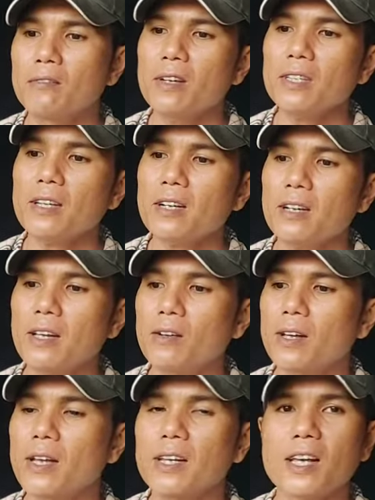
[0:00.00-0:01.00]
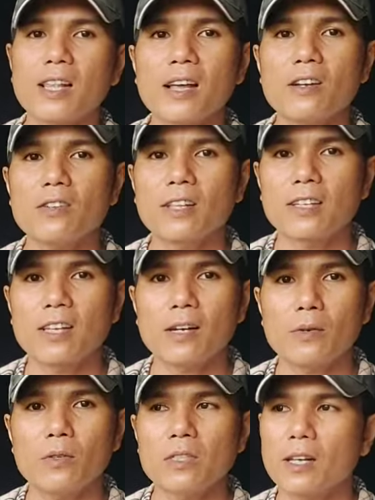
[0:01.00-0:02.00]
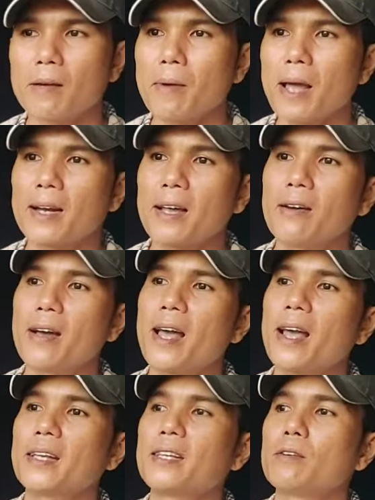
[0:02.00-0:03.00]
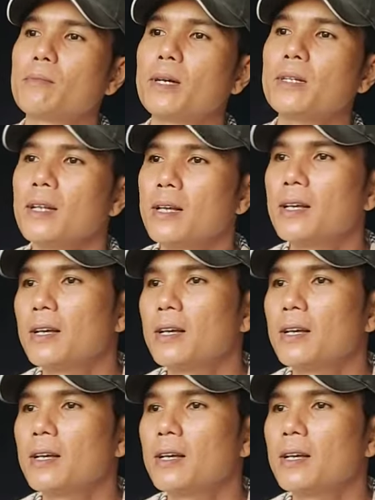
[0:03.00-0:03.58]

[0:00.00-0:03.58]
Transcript: với chất liệu là cây khai thác ngồi tự nhiên quý chị bạn nào ai yêu mến